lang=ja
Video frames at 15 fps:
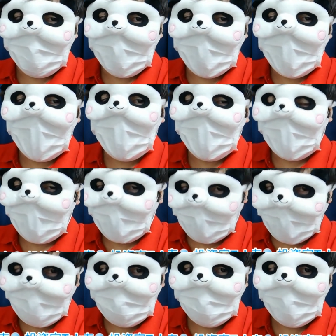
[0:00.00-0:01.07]
を鍛えながら
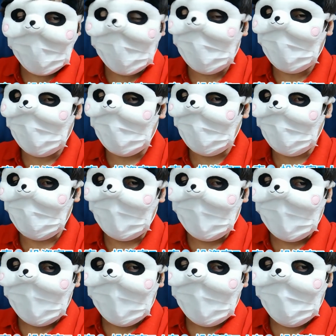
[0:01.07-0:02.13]
ね、えー、
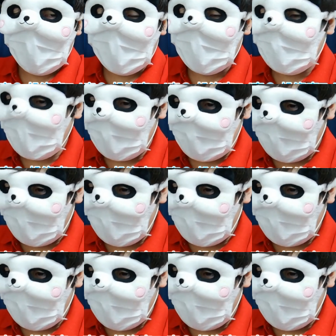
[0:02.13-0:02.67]
まあ、行きたい